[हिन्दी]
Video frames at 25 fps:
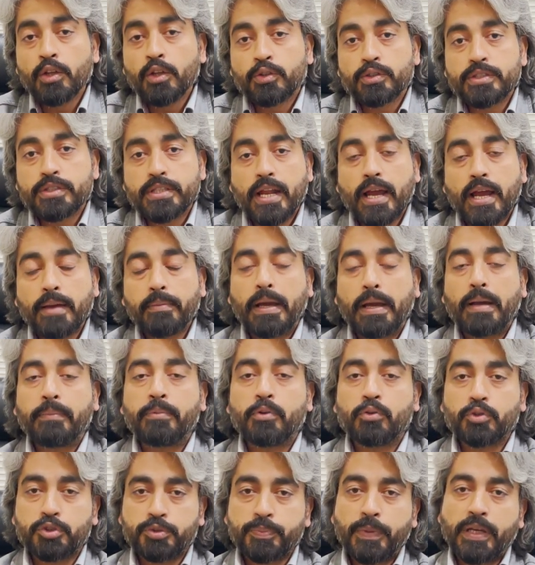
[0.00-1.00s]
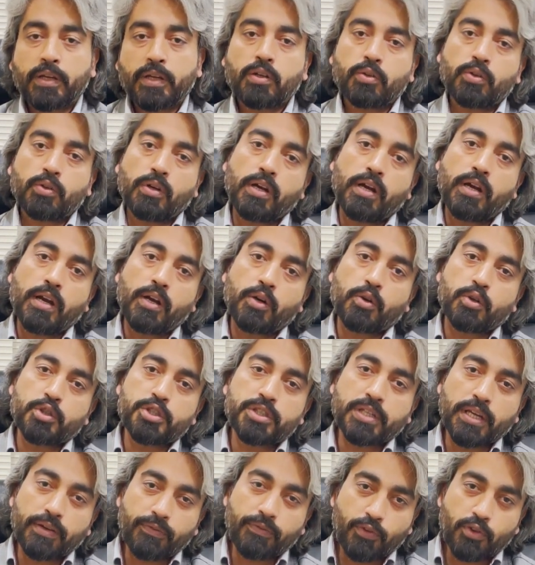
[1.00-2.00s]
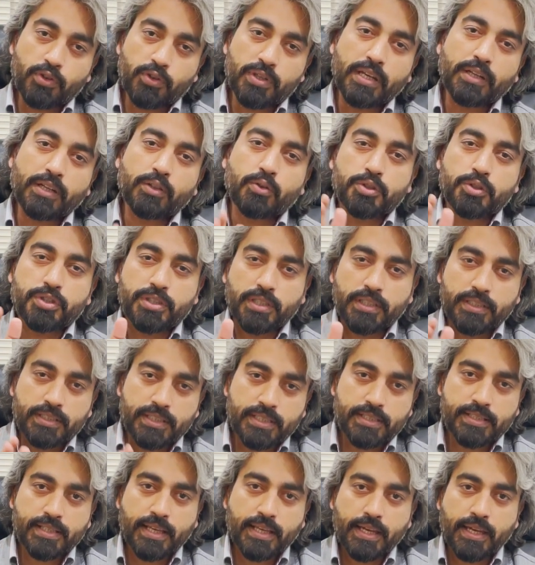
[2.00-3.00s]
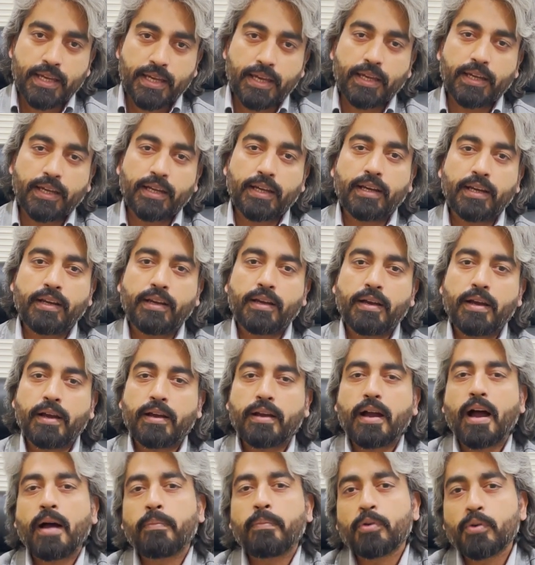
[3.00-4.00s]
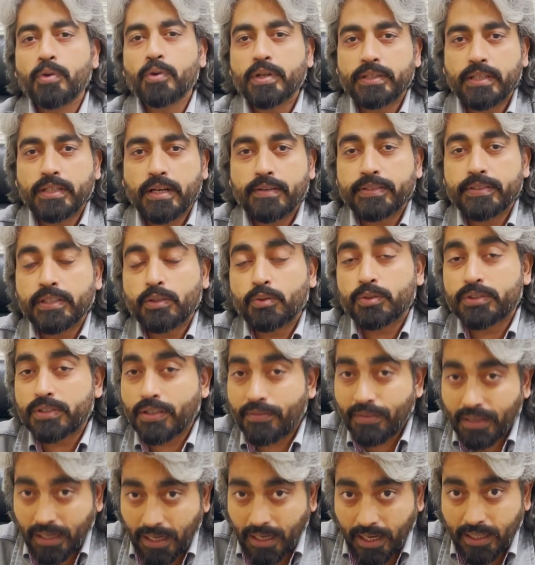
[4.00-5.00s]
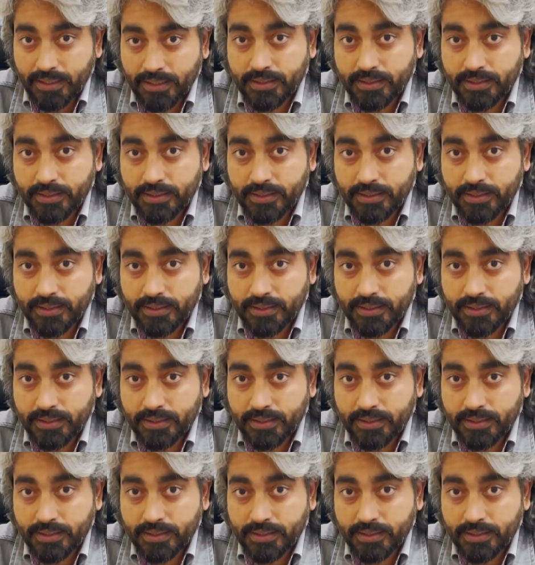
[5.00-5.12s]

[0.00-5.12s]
तो जनाब अब उसमें कुछ कन्फ्यूजन कुछ चीज़ें आप लोगों की तरफ से कुछ सवाल